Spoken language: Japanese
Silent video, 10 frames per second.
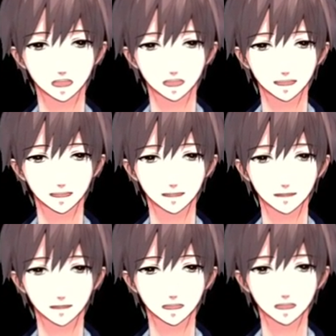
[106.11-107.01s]

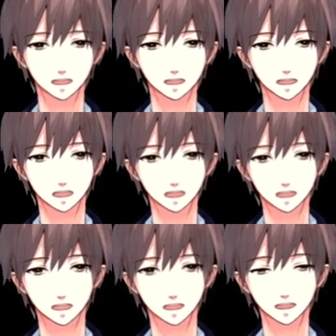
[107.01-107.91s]
えー、コース
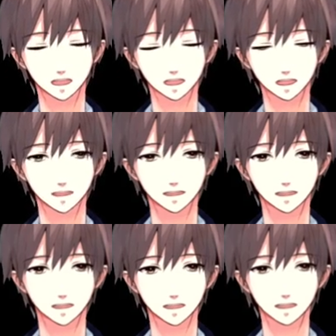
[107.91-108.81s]
があそこで
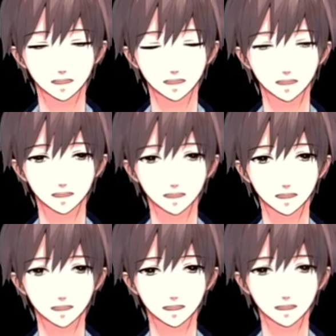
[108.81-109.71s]
できるのではないで
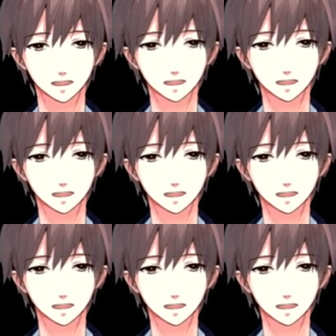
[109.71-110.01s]
しょうかと。